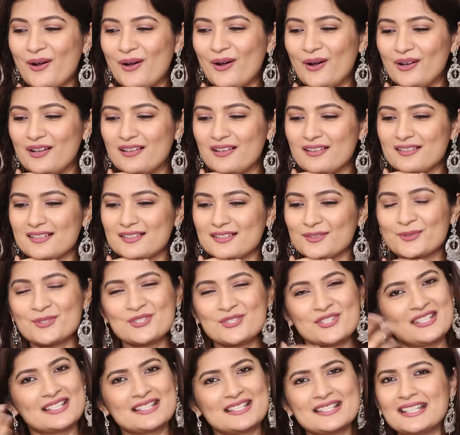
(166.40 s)
और
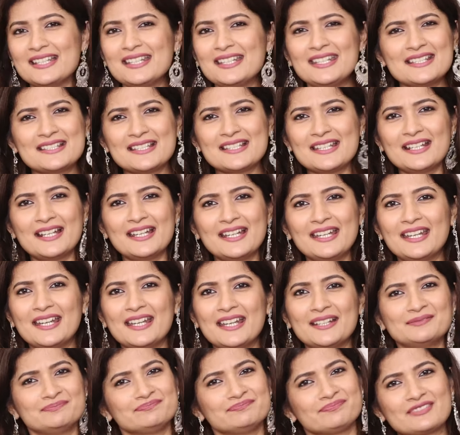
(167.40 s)
कुछ इस तरीके से ही रही
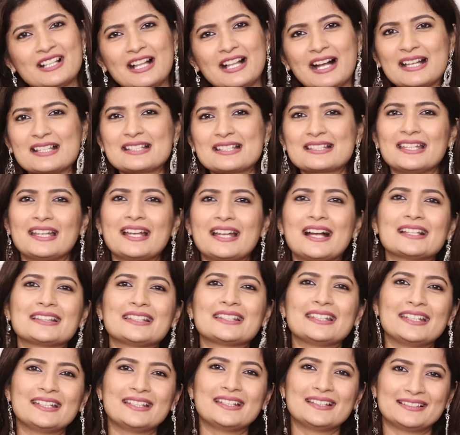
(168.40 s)
है हंसते
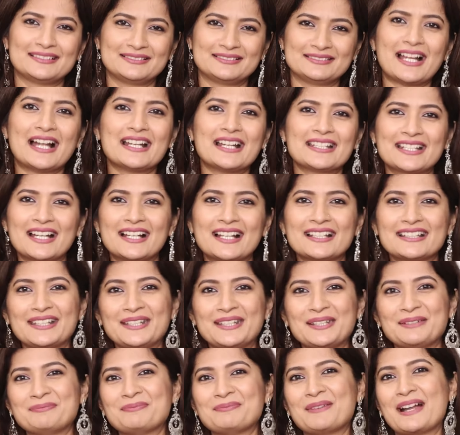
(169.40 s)
गाते दाँत
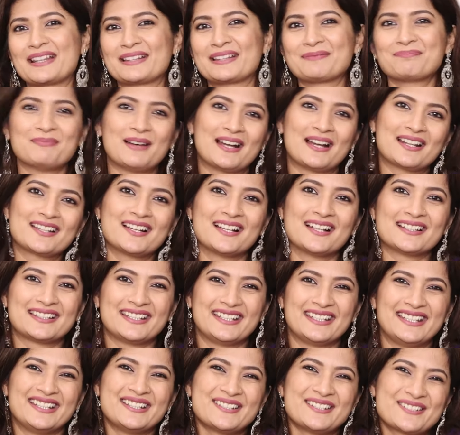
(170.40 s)
खाते मार, मार
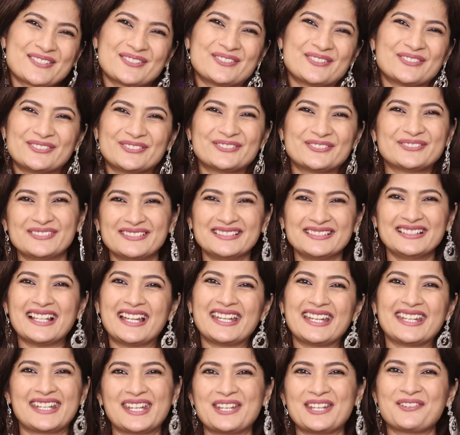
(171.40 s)
खाते सो
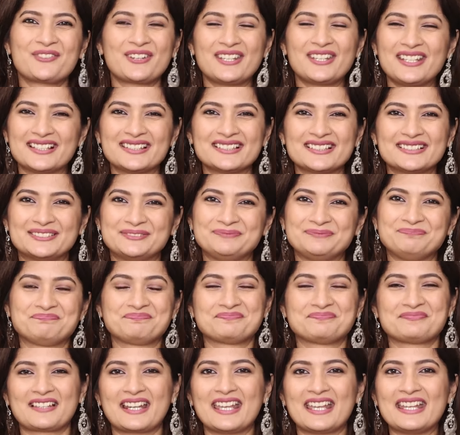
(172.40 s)
लाइक एवरी अदर
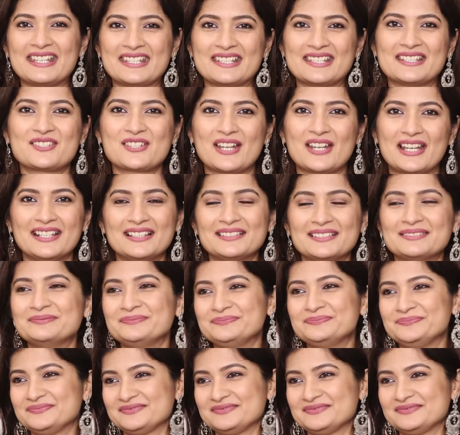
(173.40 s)
इंडियन चाइल्ड